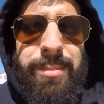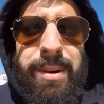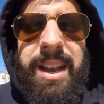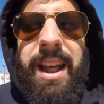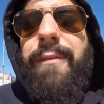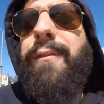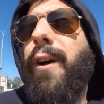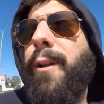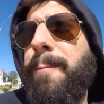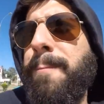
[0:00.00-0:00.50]
de
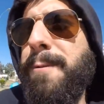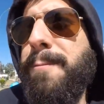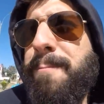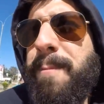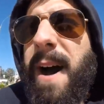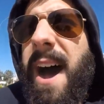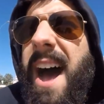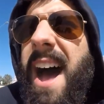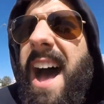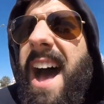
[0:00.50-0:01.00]
mandar foto pros
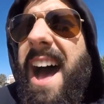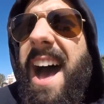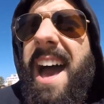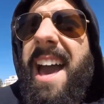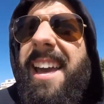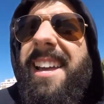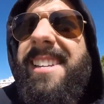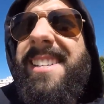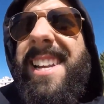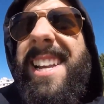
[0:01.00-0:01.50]

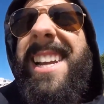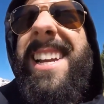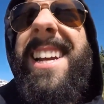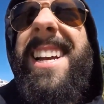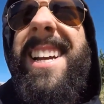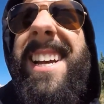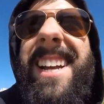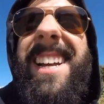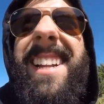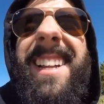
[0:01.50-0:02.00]
pais.
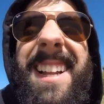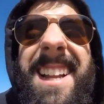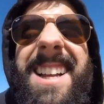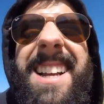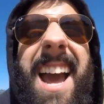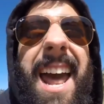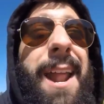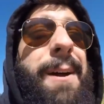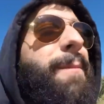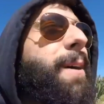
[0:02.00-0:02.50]

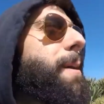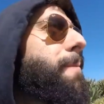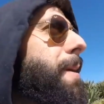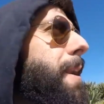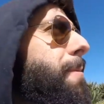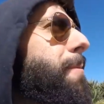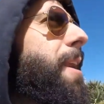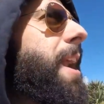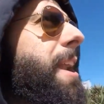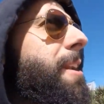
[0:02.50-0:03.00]
Cara, manda pra
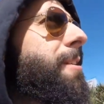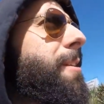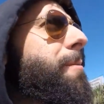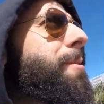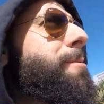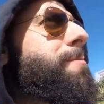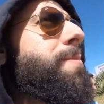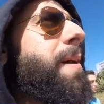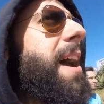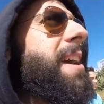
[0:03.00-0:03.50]
namorar, não
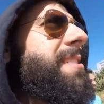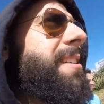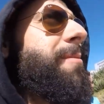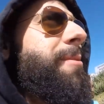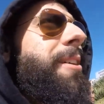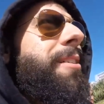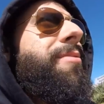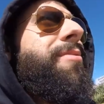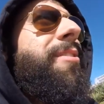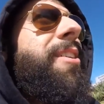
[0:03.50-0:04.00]
manda pros pais, né,
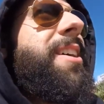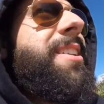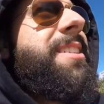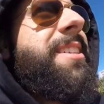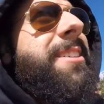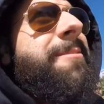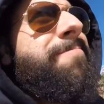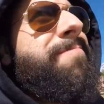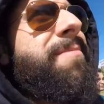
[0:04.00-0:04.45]
minha é foto.